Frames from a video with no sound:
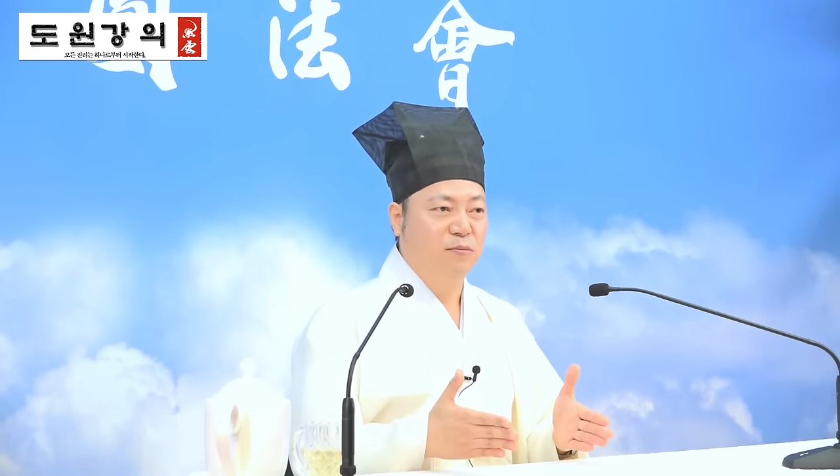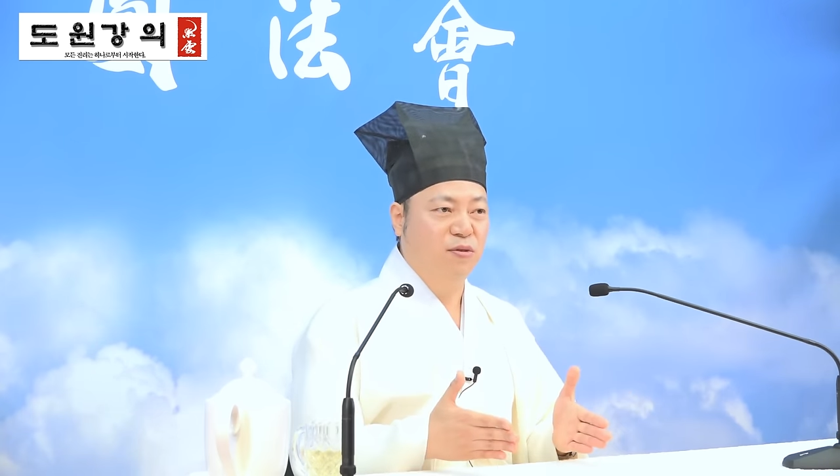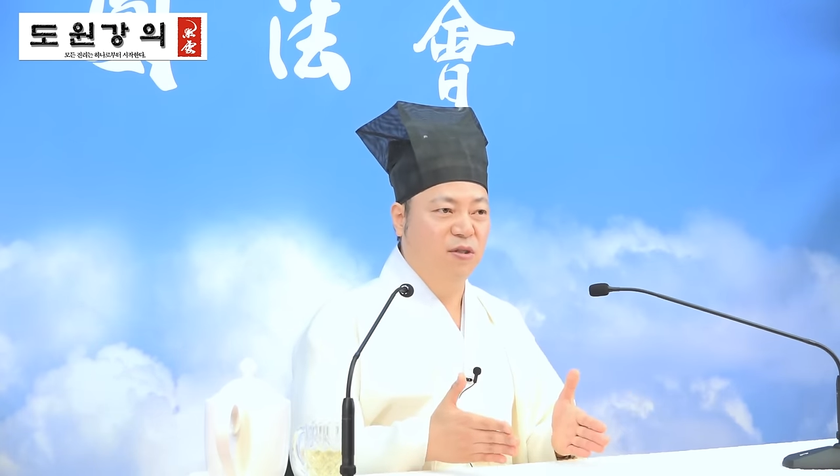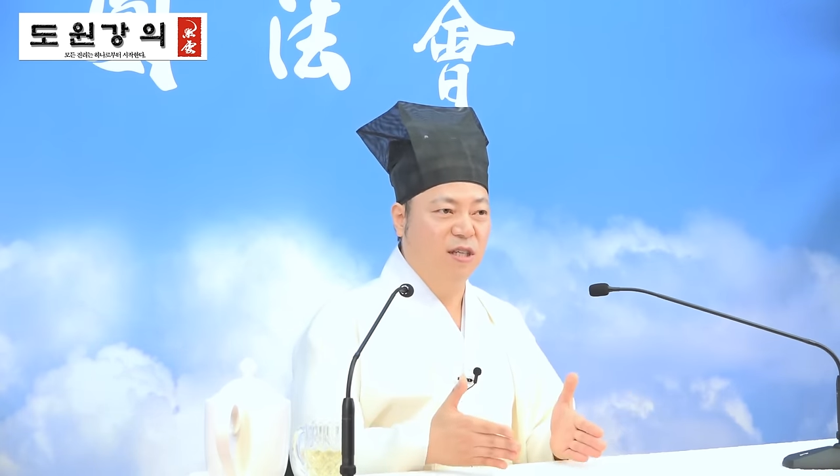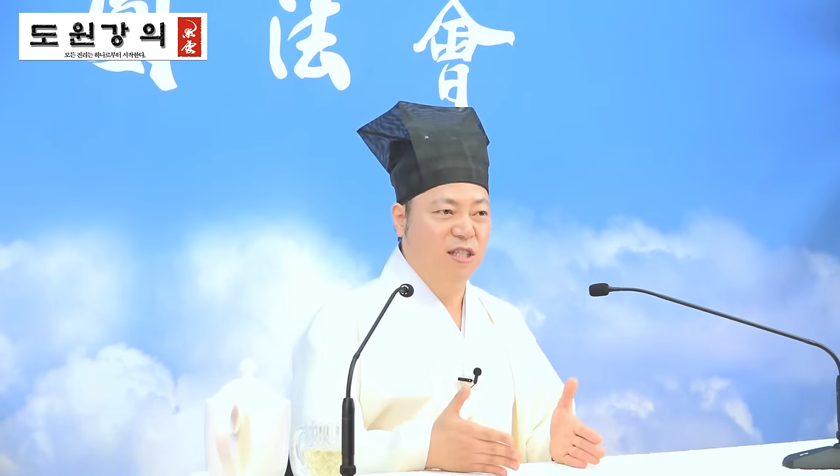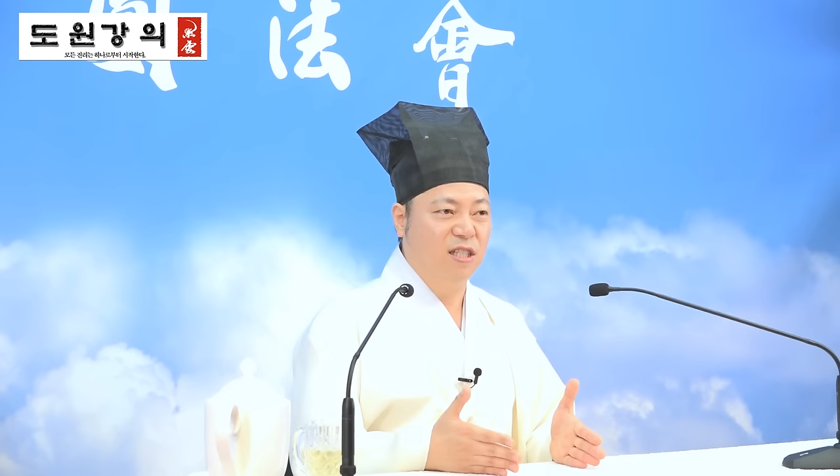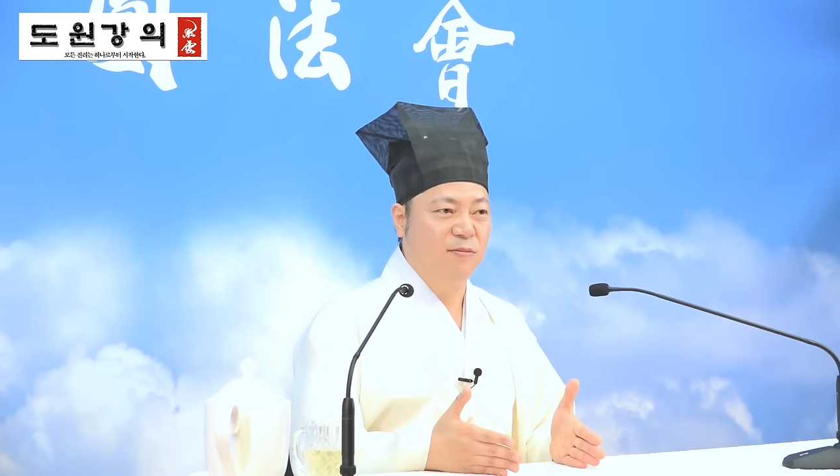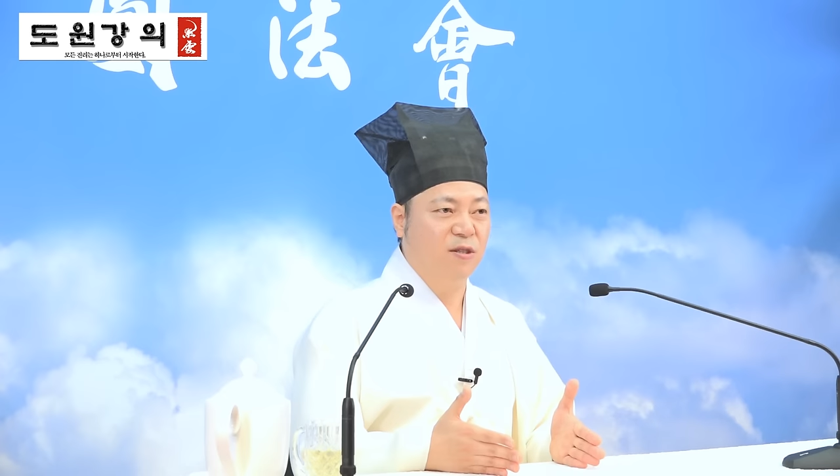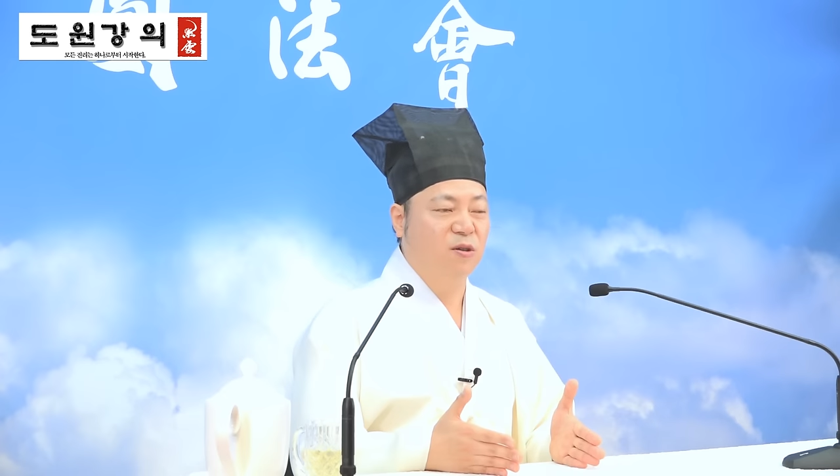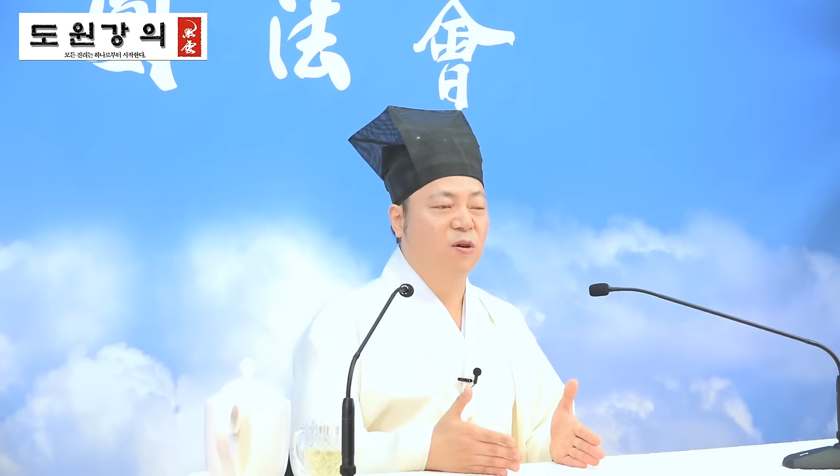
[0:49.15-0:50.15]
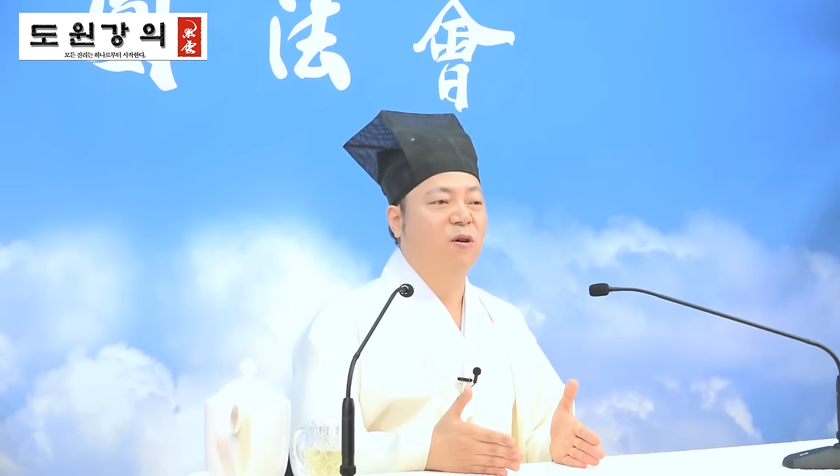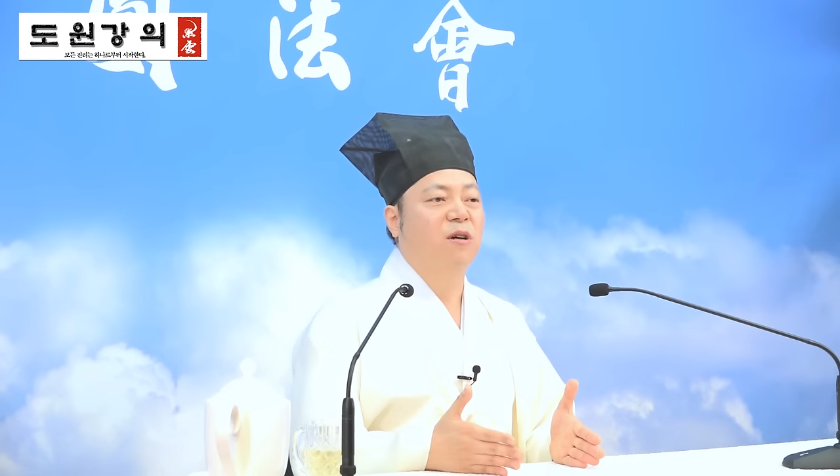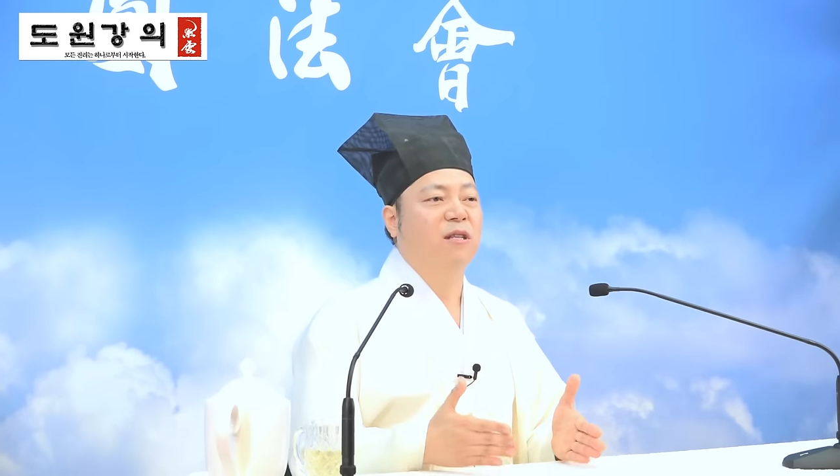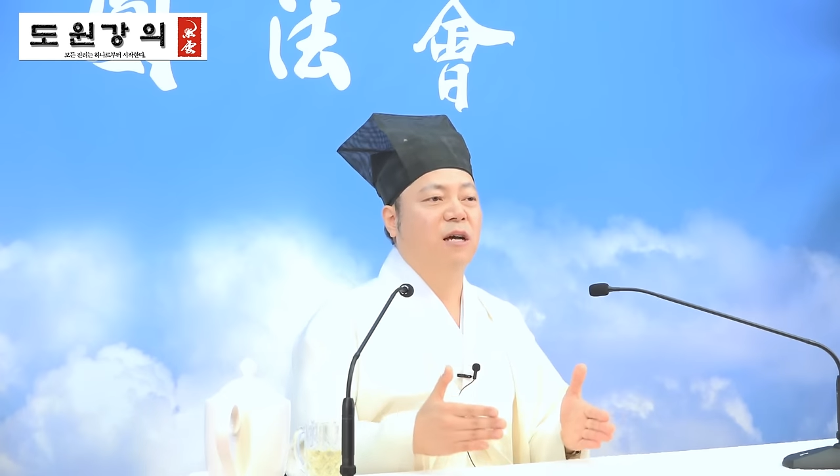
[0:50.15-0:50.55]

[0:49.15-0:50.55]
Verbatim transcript: 부득이 이 집에서